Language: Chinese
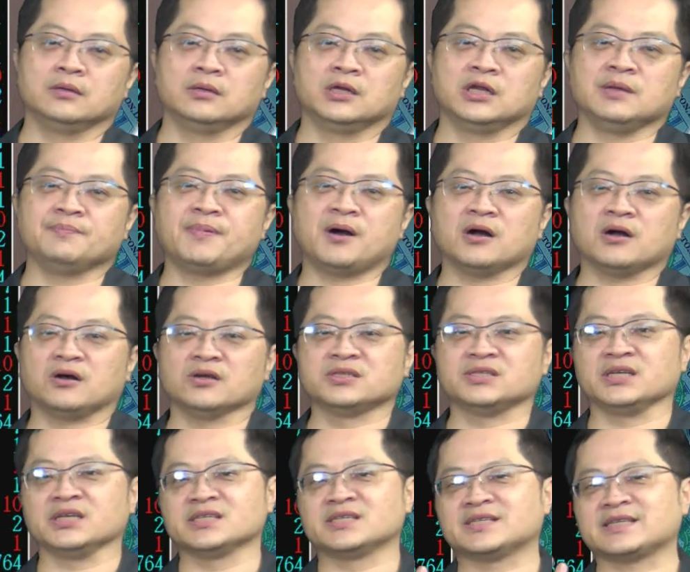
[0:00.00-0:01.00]
你报告
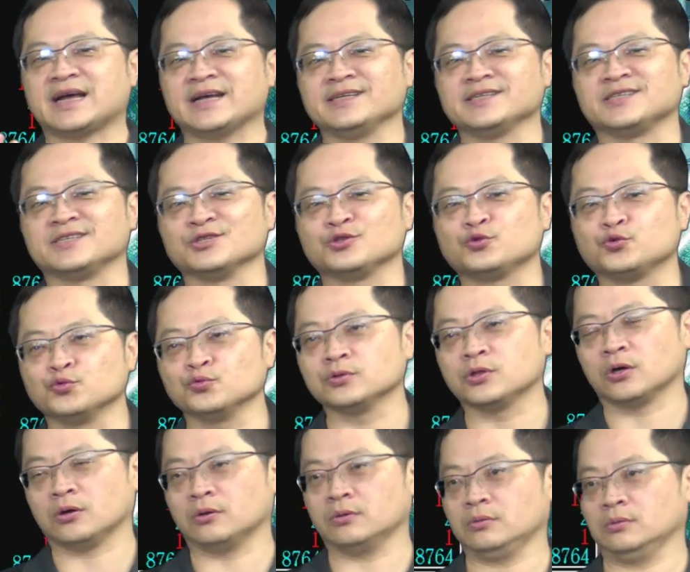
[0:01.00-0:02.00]
写三十出
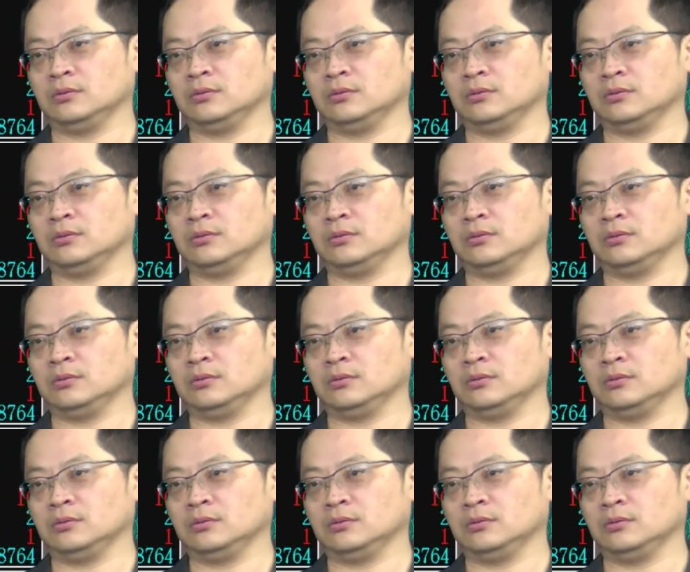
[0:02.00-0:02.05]
头，